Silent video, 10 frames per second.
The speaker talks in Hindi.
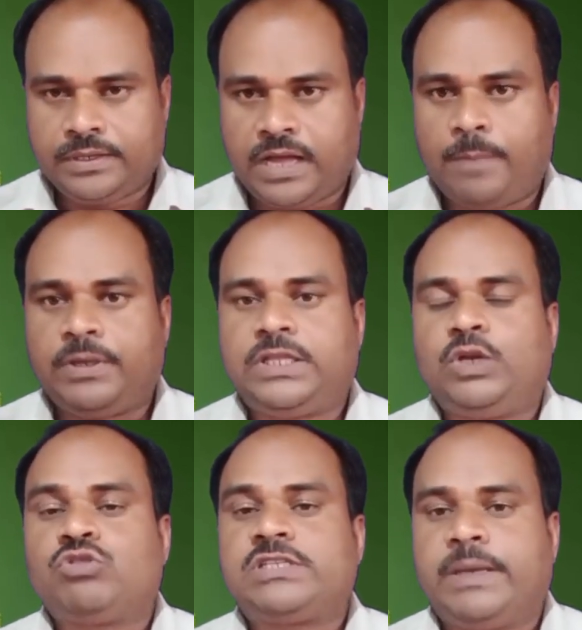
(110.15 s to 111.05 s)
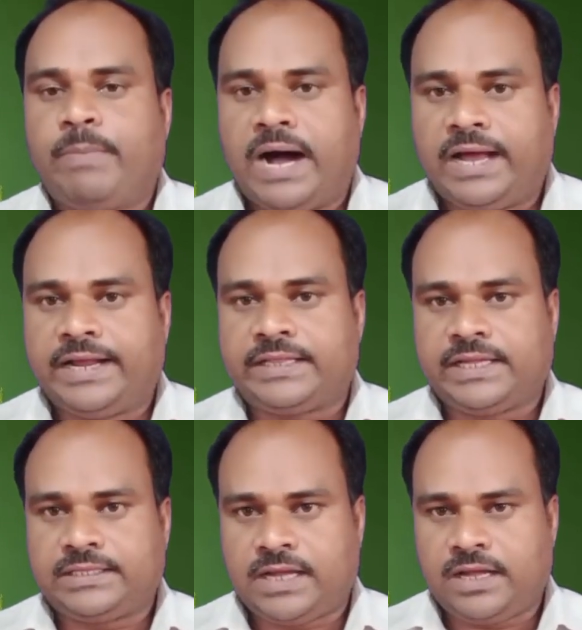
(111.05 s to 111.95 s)
काफ़ी दिनों से ये बाहर
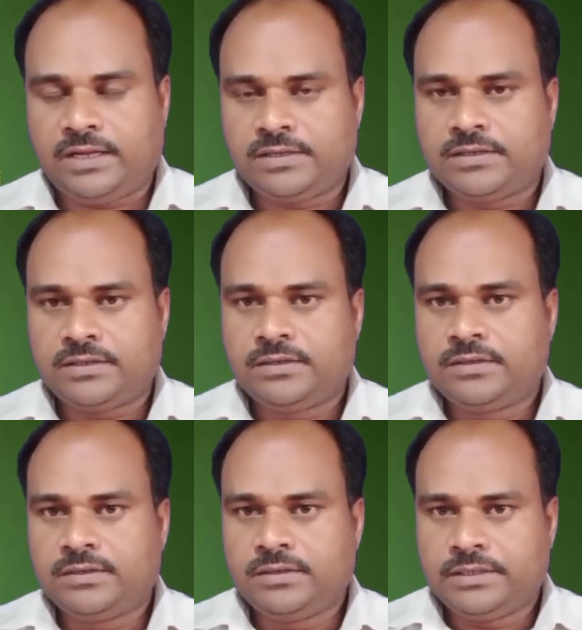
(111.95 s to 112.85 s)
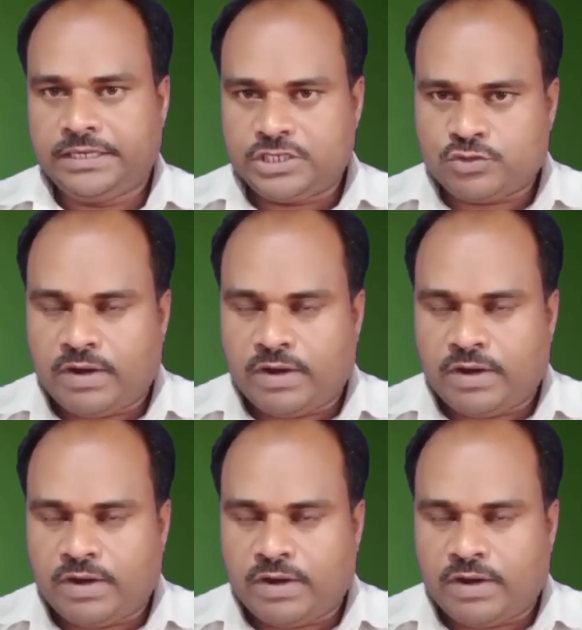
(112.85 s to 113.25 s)
रहता था इस